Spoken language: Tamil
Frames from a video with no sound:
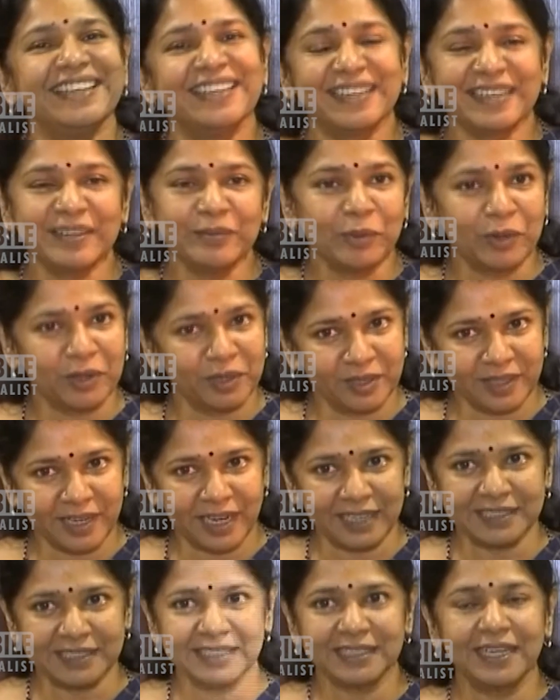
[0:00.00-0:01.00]
இல்லைங்க ஒரு
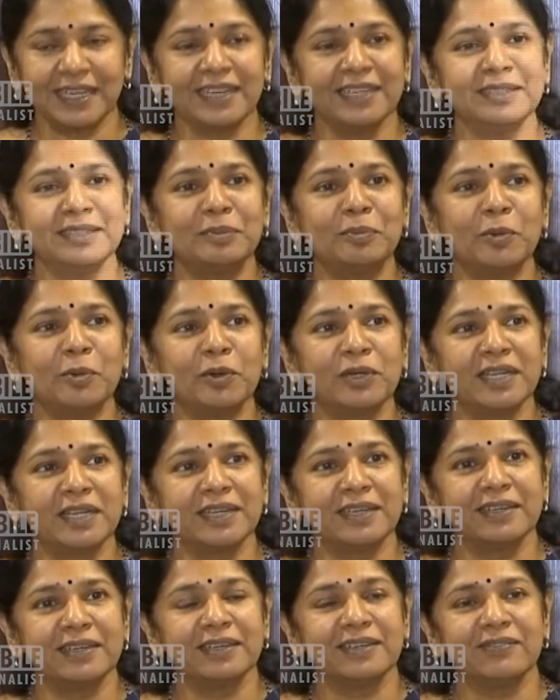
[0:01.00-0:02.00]
கட்சி தனித்து
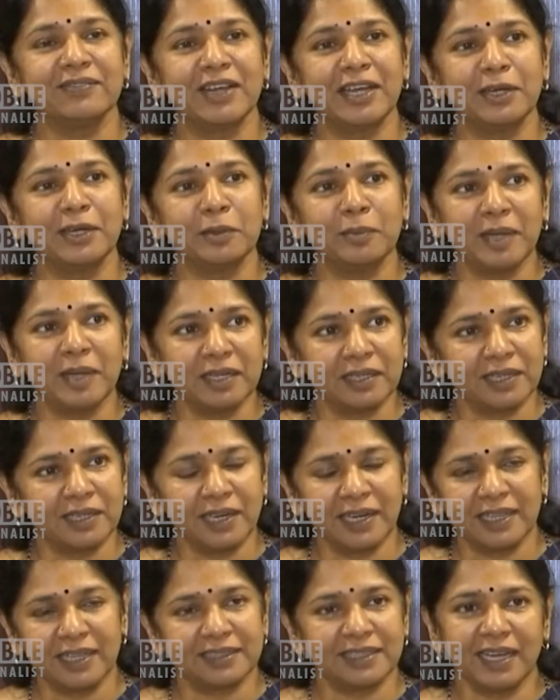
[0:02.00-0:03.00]
போட்டியிட வேண்டும் என்று
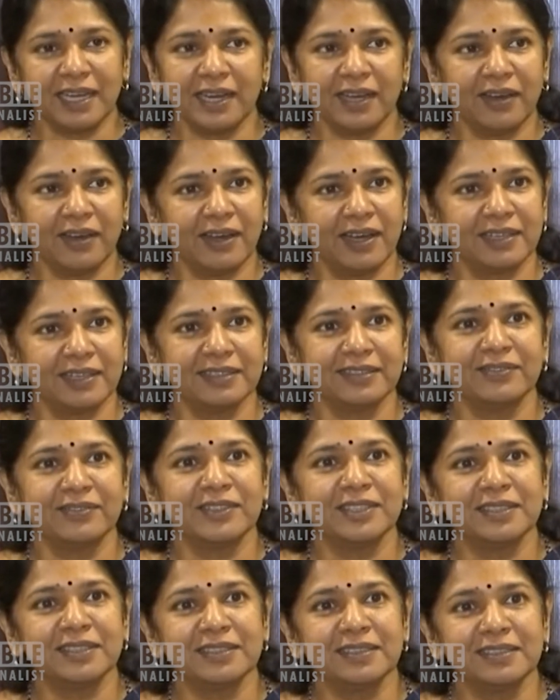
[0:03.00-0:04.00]
நினைத்தால் அதை
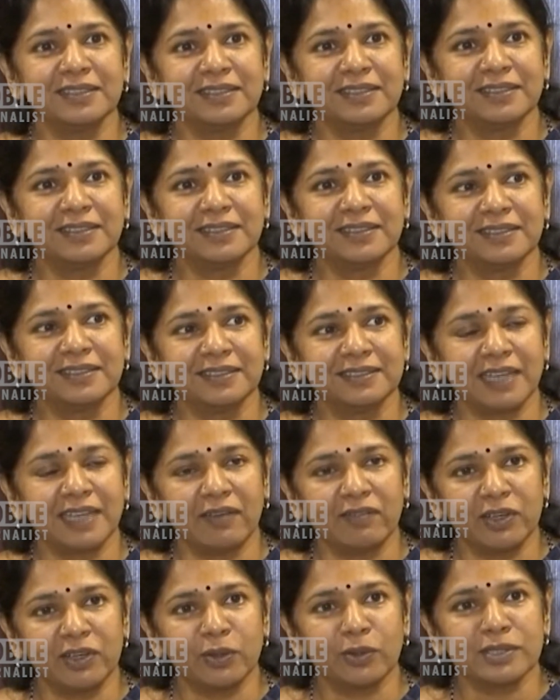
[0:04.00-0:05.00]
வந்து
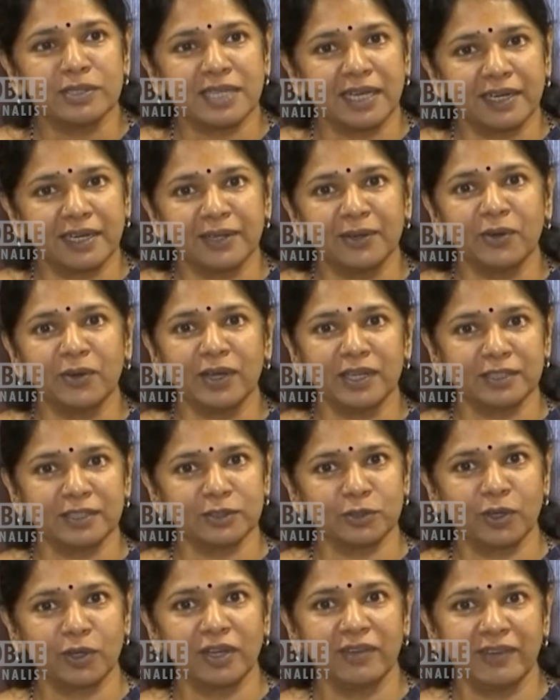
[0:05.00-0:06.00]
தவறோ சரியோ
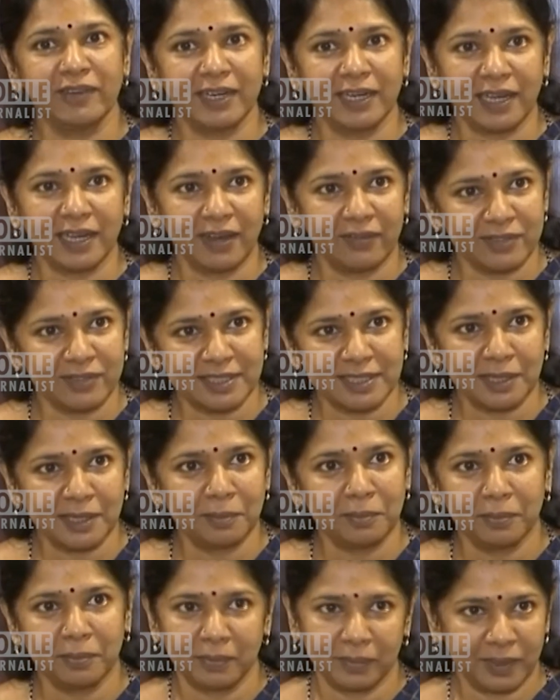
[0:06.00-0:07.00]
என்று சொல்ல வேண்டிய
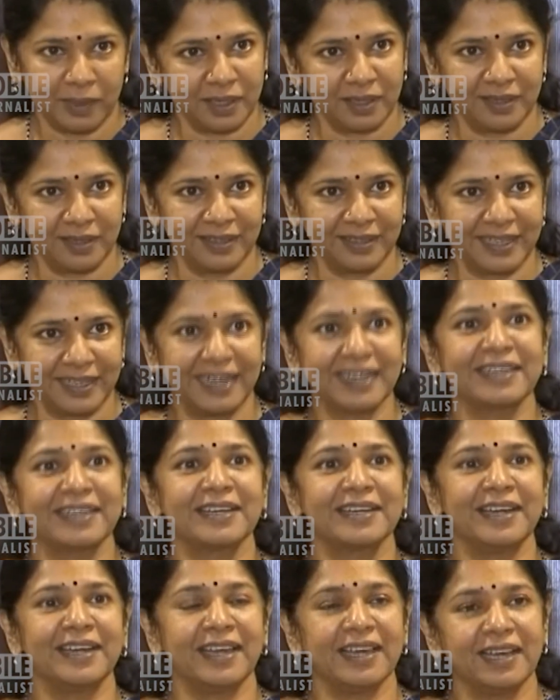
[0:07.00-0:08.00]
அவசியம்
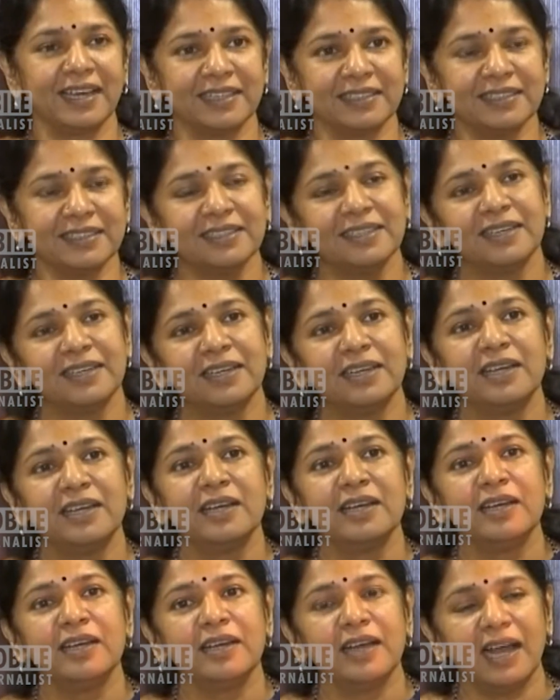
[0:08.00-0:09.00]
எனக்கு கிடையாது
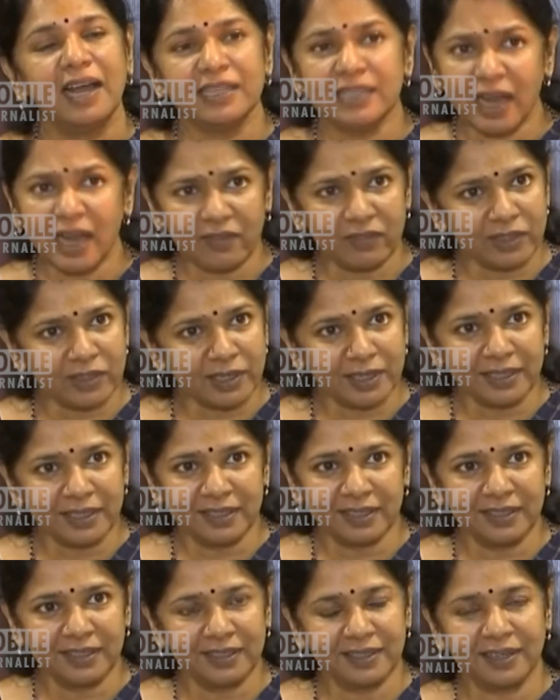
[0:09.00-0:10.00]
அது
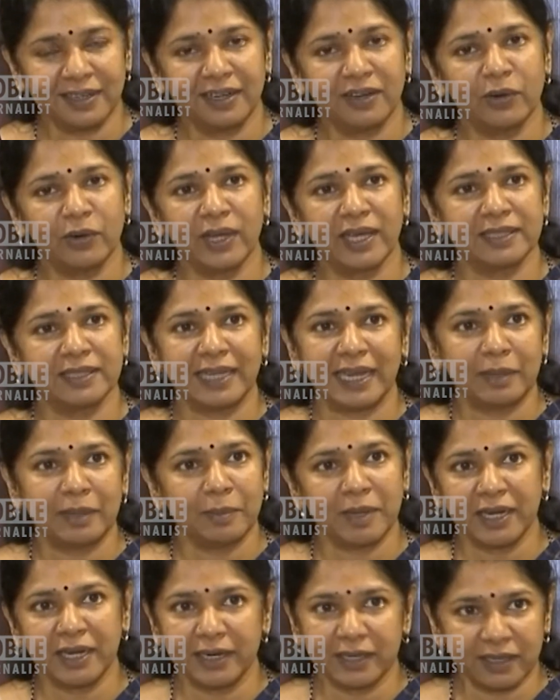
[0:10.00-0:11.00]
அவர்களுடைய
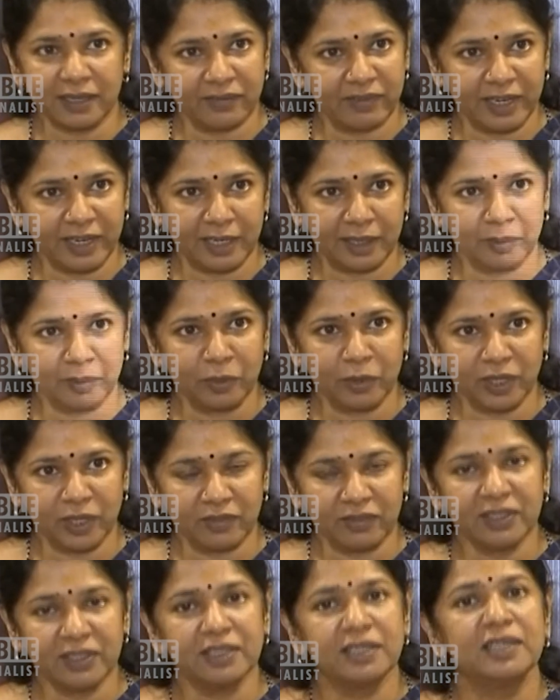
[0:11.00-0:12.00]
தலைமை எடுக்க வேண்டிய
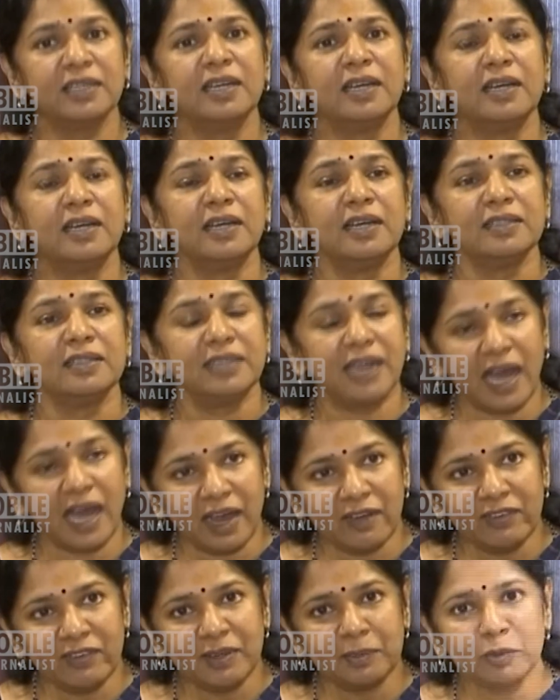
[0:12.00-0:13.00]
முடிவு
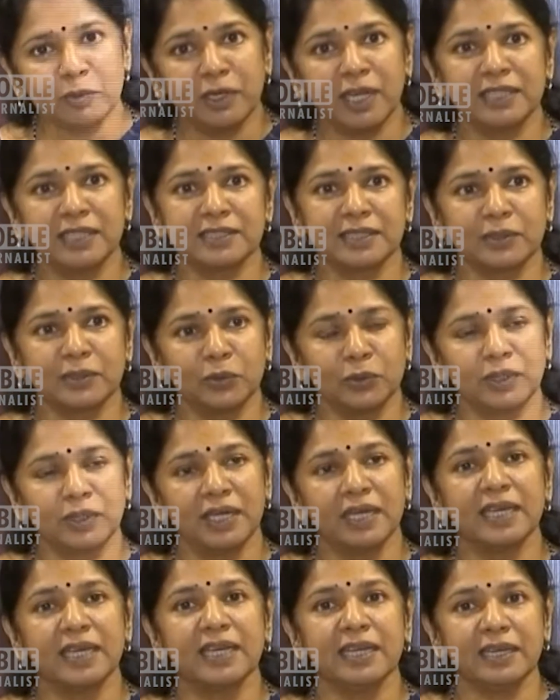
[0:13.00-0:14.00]
திராவிட முன்னேற்ற
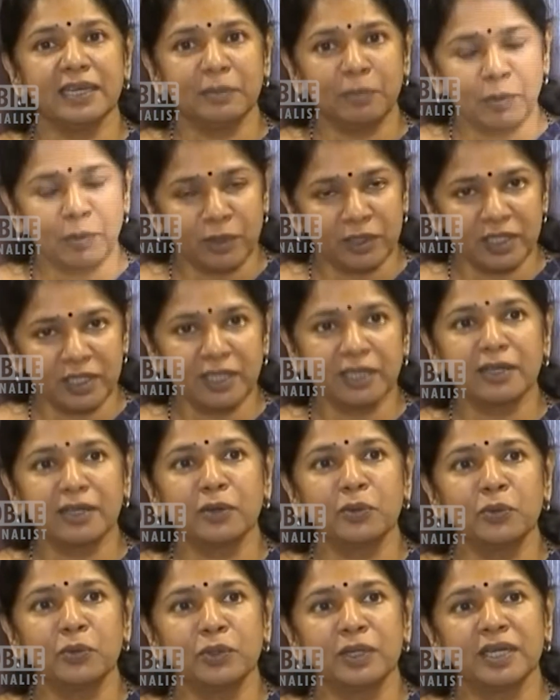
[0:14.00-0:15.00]
கூட்டணி இப்பொழுது
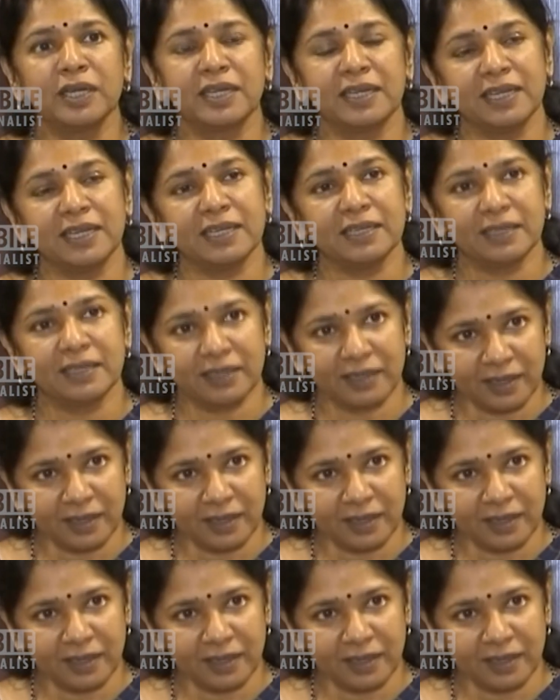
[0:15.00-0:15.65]
இருக்க கூட்டணி